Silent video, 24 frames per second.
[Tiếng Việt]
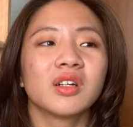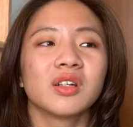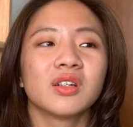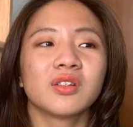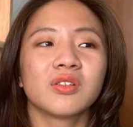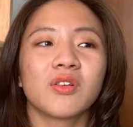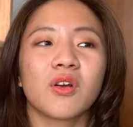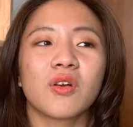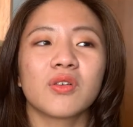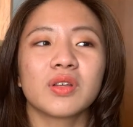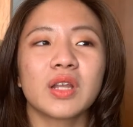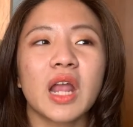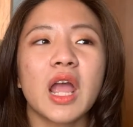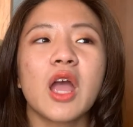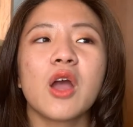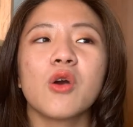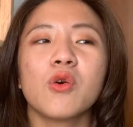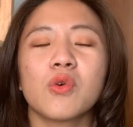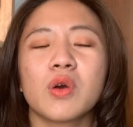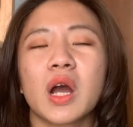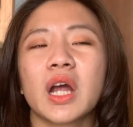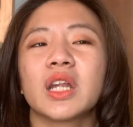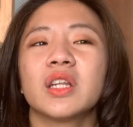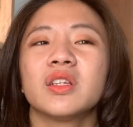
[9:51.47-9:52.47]
nó
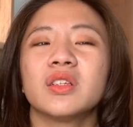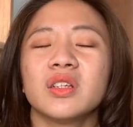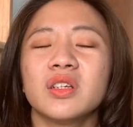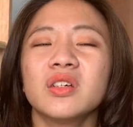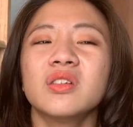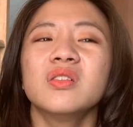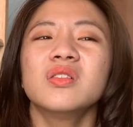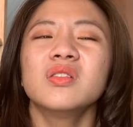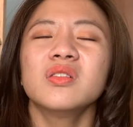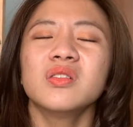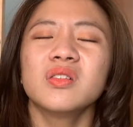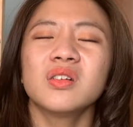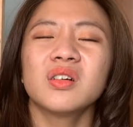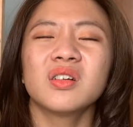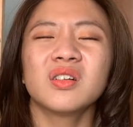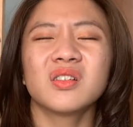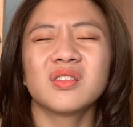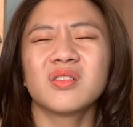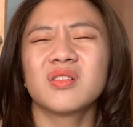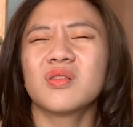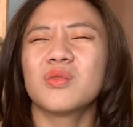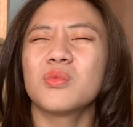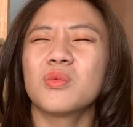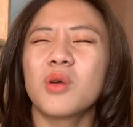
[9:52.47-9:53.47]
đều gần như
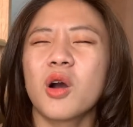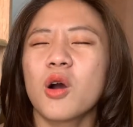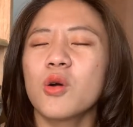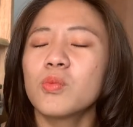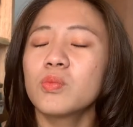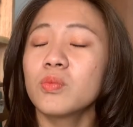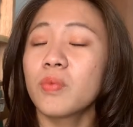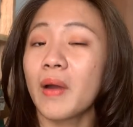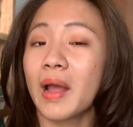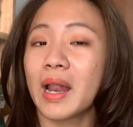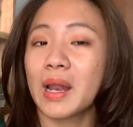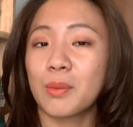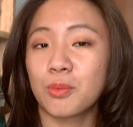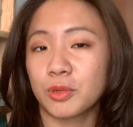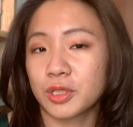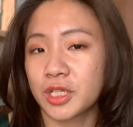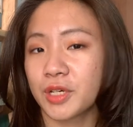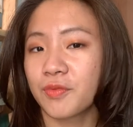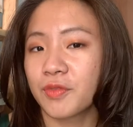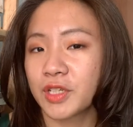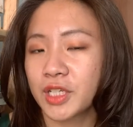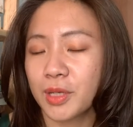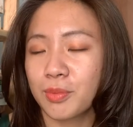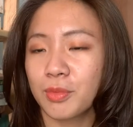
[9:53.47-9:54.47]
không phải là một
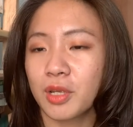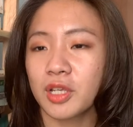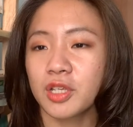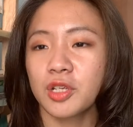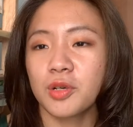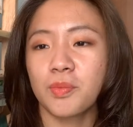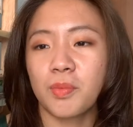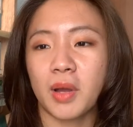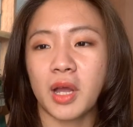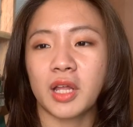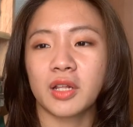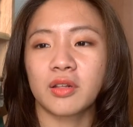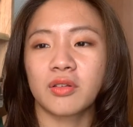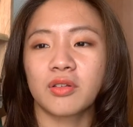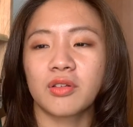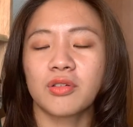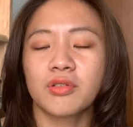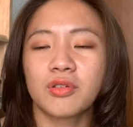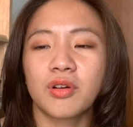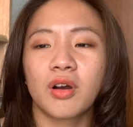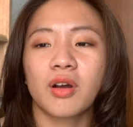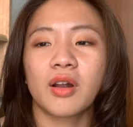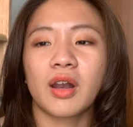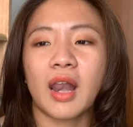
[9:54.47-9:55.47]
trăm 100% nhất nhưng mà
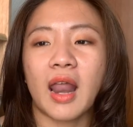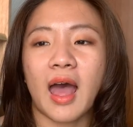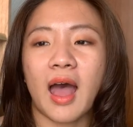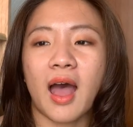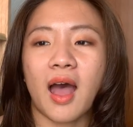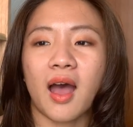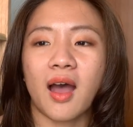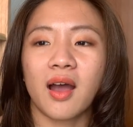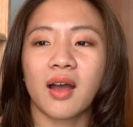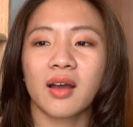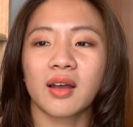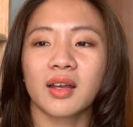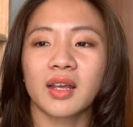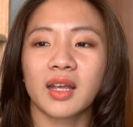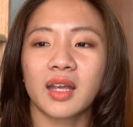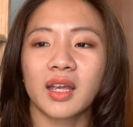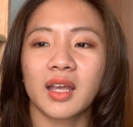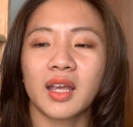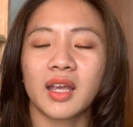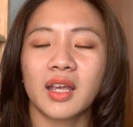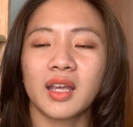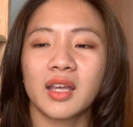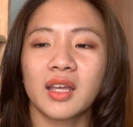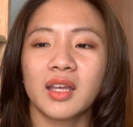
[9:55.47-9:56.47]
thường là
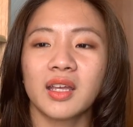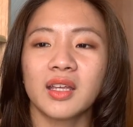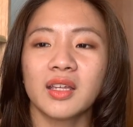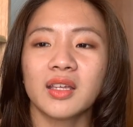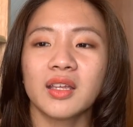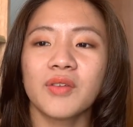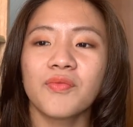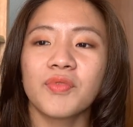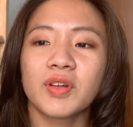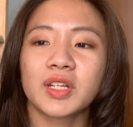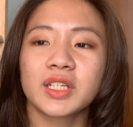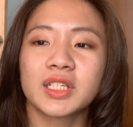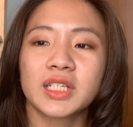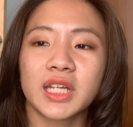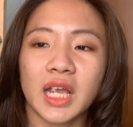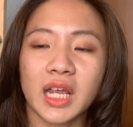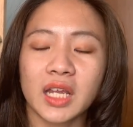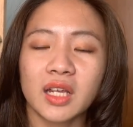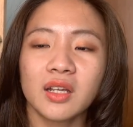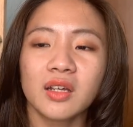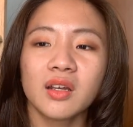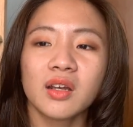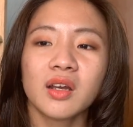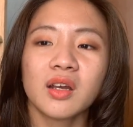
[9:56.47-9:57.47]
cái nhân vật
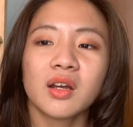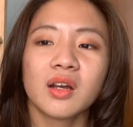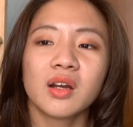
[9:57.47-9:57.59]
chính